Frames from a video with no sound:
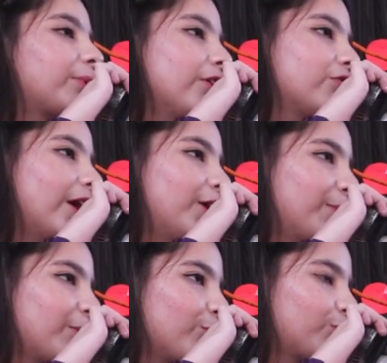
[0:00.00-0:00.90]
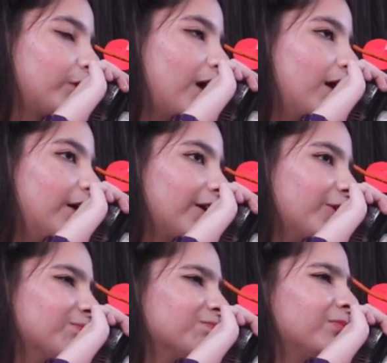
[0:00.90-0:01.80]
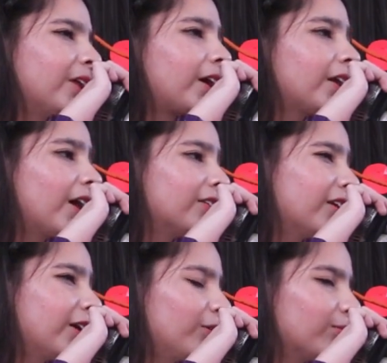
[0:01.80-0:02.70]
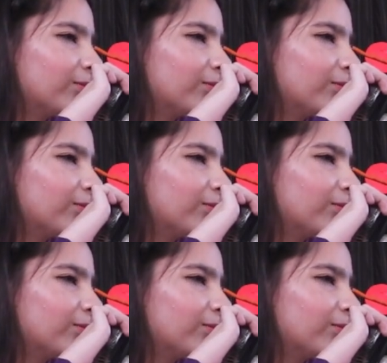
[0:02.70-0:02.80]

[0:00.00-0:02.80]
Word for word: सबके चेहरे पर मुस्कुराहट है लेकिन अंदर